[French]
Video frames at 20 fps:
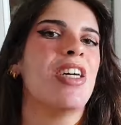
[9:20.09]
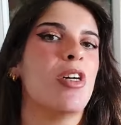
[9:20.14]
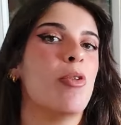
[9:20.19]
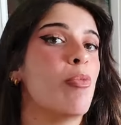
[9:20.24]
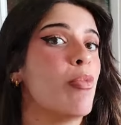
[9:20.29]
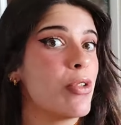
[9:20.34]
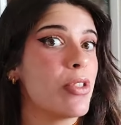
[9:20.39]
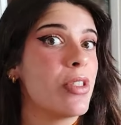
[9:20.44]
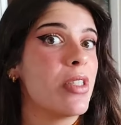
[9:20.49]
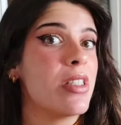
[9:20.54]
euh,
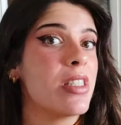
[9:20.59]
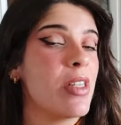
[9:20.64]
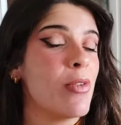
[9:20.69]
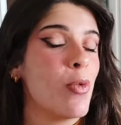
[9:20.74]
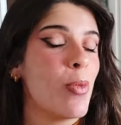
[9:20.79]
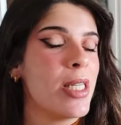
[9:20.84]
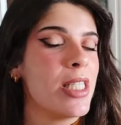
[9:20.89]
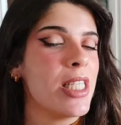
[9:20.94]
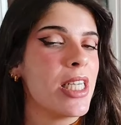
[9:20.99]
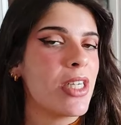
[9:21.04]
pourtant, ça ne
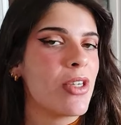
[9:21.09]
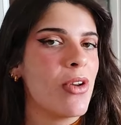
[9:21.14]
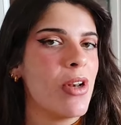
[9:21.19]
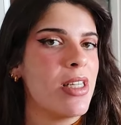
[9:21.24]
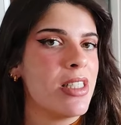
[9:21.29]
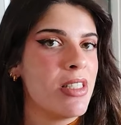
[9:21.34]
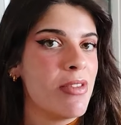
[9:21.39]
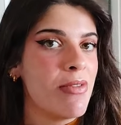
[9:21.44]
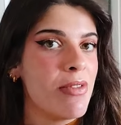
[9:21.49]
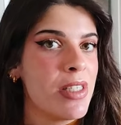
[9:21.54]
veut pas dire que
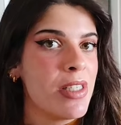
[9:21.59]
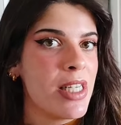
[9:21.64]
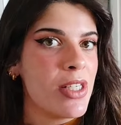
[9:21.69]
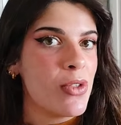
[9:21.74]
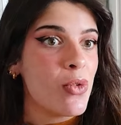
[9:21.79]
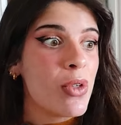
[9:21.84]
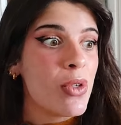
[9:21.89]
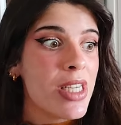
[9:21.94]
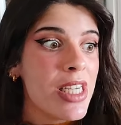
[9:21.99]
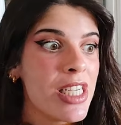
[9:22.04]
la
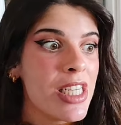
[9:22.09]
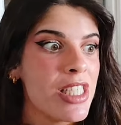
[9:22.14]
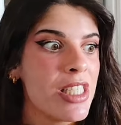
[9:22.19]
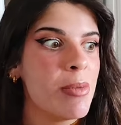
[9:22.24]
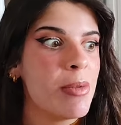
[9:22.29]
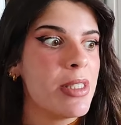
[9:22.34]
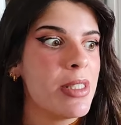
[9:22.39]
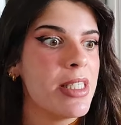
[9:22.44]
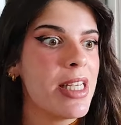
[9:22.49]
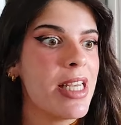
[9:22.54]
civilisation
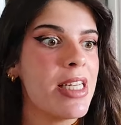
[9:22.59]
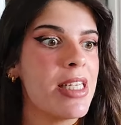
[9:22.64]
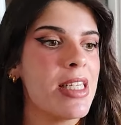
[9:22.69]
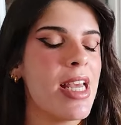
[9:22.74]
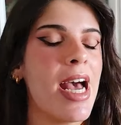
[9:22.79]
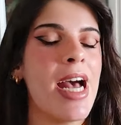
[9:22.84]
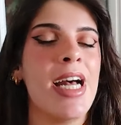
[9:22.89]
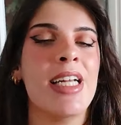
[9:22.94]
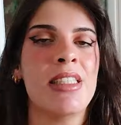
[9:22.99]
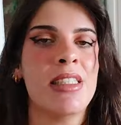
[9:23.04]

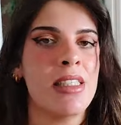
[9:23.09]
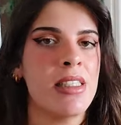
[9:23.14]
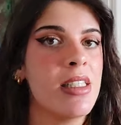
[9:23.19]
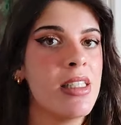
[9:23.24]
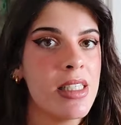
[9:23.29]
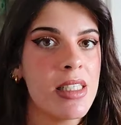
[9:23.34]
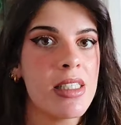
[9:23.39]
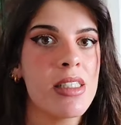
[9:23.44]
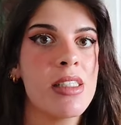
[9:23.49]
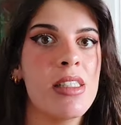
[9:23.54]
égyptienne a
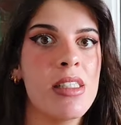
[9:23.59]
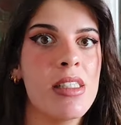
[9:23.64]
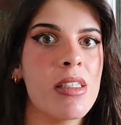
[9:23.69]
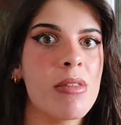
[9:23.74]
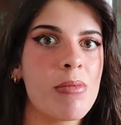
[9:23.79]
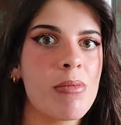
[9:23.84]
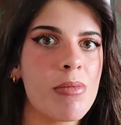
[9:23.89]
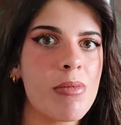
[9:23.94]
cessé d'exister.